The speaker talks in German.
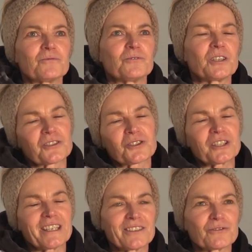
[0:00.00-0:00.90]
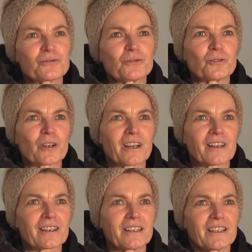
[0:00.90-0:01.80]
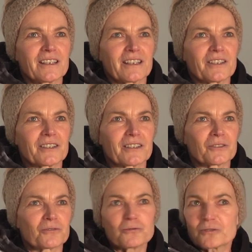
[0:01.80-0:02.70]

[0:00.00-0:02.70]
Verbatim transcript: wir stehen für äh,